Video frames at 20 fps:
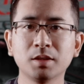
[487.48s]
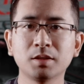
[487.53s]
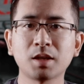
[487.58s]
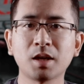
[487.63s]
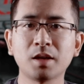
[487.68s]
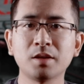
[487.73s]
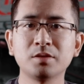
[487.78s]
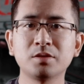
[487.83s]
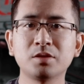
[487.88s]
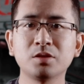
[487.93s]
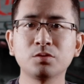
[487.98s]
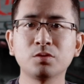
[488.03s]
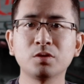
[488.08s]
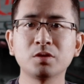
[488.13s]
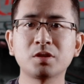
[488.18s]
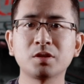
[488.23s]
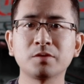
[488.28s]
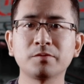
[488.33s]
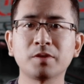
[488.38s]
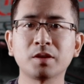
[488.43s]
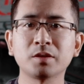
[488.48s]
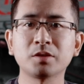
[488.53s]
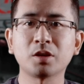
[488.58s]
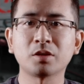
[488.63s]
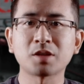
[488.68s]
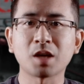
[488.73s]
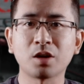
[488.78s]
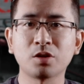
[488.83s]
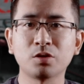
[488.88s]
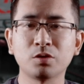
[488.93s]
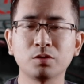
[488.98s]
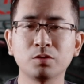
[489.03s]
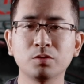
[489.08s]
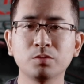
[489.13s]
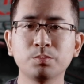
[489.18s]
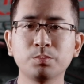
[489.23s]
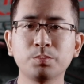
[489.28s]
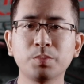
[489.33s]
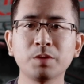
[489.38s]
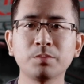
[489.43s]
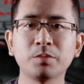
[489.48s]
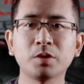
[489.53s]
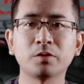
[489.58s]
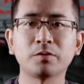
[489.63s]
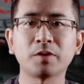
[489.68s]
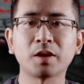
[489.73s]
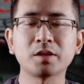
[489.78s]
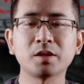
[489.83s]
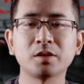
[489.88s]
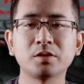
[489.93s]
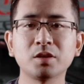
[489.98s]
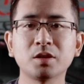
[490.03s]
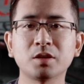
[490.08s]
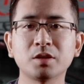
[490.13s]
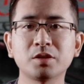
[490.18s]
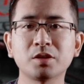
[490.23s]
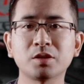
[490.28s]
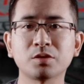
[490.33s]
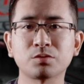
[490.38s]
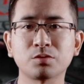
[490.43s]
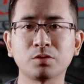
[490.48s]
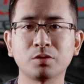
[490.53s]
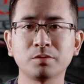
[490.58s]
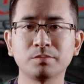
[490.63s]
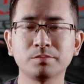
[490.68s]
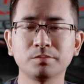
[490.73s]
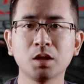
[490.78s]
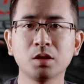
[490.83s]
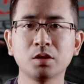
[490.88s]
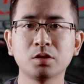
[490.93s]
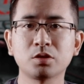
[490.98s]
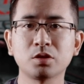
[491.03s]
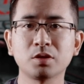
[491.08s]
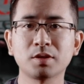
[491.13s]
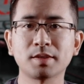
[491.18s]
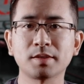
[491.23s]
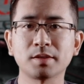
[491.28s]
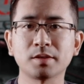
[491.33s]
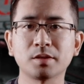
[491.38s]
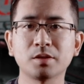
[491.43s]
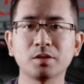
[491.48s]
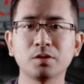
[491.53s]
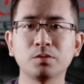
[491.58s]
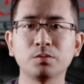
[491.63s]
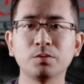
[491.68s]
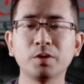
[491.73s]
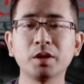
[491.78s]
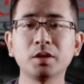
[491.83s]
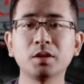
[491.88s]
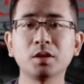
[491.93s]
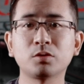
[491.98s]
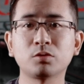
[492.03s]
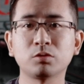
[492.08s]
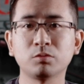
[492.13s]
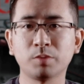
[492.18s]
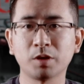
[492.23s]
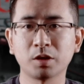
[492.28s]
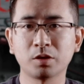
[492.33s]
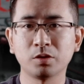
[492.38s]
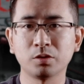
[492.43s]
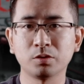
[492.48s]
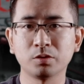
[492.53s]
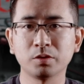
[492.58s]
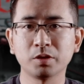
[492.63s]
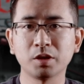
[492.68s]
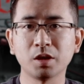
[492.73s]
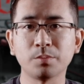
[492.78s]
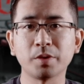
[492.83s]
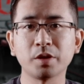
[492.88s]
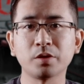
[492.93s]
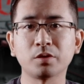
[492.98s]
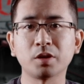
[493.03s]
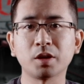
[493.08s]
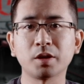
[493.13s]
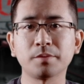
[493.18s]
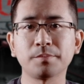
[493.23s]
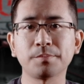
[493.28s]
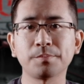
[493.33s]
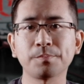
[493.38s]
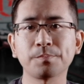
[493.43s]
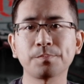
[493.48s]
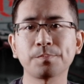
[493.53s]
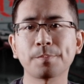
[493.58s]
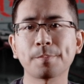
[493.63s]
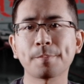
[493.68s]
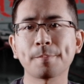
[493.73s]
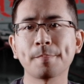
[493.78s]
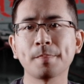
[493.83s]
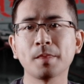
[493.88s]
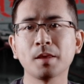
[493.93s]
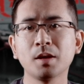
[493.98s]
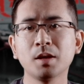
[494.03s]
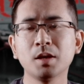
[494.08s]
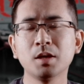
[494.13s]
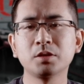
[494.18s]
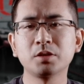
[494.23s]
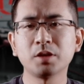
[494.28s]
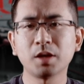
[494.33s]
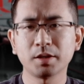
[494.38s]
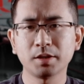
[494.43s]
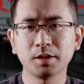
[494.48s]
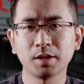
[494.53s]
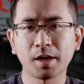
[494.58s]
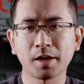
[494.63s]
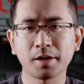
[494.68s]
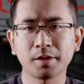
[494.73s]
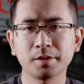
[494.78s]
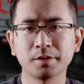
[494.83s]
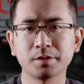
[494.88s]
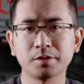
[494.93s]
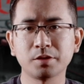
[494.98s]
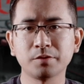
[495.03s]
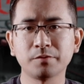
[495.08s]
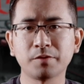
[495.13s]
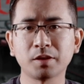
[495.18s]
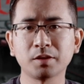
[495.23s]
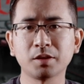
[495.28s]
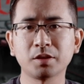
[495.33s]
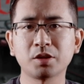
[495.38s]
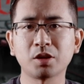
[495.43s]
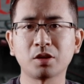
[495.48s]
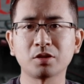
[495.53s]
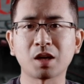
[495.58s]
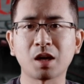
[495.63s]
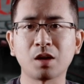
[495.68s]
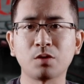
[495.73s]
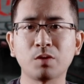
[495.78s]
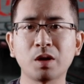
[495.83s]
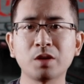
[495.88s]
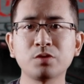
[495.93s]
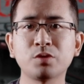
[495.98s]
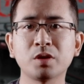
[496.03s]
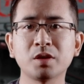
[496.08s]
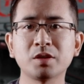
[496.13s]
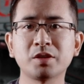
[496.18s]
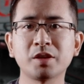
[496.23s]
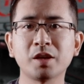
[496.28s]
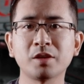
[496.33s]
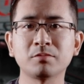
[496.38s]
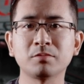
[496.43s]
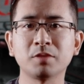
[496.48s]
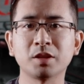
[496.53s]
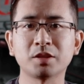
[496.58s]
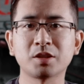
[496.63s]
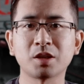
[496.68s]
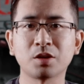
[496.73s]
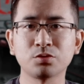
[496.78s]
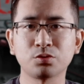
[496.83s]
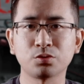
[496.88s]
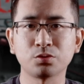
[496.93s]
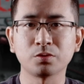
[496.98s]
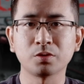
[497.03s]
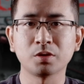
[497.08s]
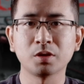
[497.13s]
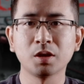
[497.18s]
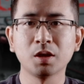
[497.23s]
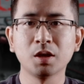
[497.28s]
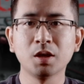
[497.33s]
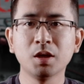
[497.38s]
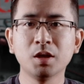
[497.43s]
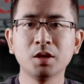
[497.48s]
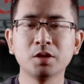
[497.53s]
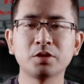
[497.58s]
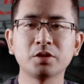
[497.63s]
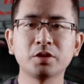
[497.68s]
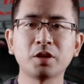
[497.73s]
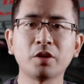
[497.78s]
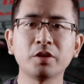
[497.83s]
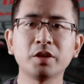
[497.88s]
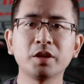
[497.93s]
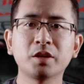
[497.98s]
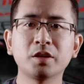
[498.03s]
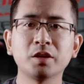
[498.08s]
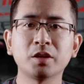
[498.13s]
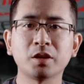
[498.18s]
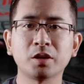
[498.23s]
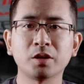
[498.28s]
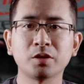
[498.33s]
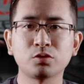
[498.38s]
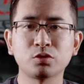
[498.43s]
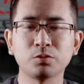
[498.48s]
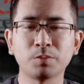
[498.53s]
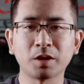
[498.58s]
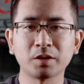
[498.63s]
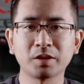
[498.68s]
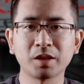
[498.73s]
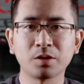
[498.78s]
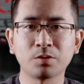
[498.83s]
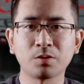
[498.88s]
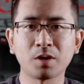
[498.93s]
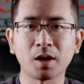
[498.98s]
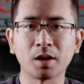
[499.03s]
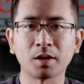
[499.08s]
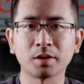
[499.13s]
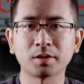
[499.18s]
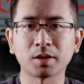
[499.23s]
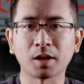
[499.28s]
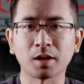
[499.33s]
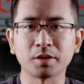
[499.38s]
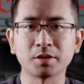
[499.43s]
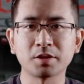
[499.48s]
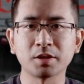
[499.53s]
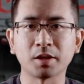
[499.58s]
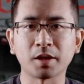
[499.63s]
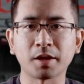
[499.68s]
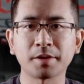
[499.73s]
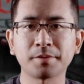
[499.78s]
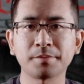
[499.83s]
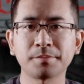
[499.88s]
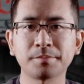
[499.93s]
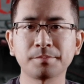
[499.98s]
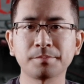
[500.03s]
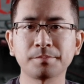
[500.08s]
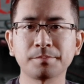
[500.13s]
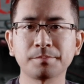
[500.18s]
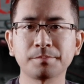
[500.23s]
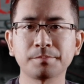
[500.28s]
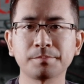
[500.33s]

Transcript: 但经过警方调查后，并没有发现任何线索。至此，唯一的突破口也没有了。这样一来，警方的调查完全陷入了僵局，直到一个举报电话打了进来。2003